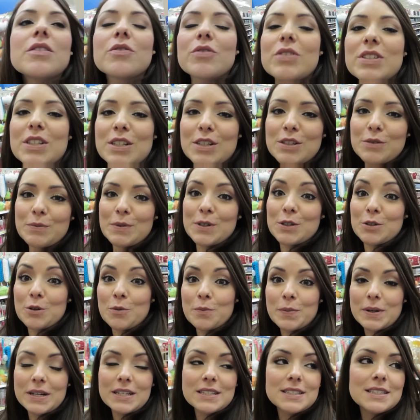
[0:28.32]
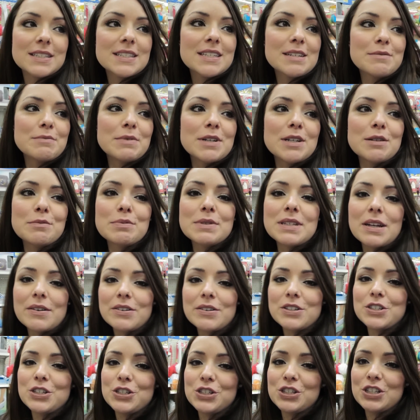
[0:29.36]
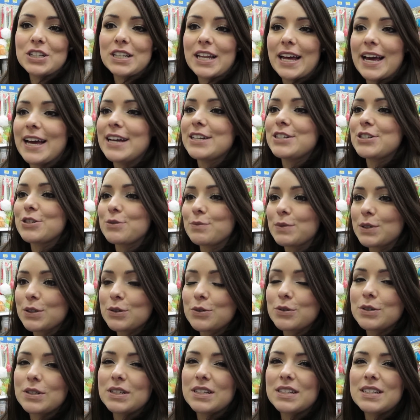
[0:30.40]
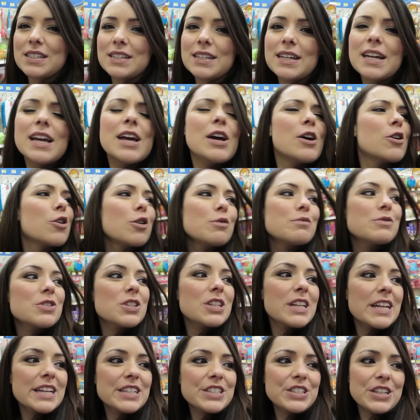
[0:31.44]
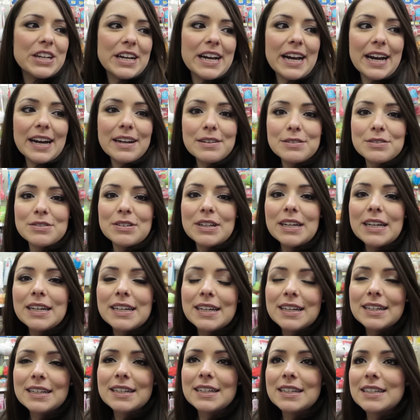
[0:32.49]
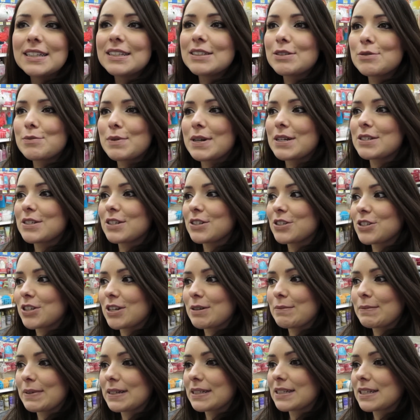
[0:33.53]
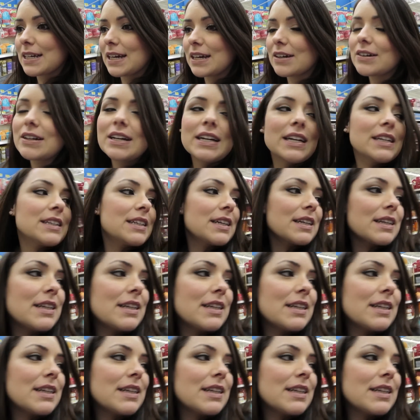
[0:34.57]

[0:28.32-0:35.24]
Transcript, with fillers: Fazendo umas comprinhas da semana, eu precisava de gilete, umas coisas assim. Como gilete é caro, né? No Brasil acho que é mais caro ainda,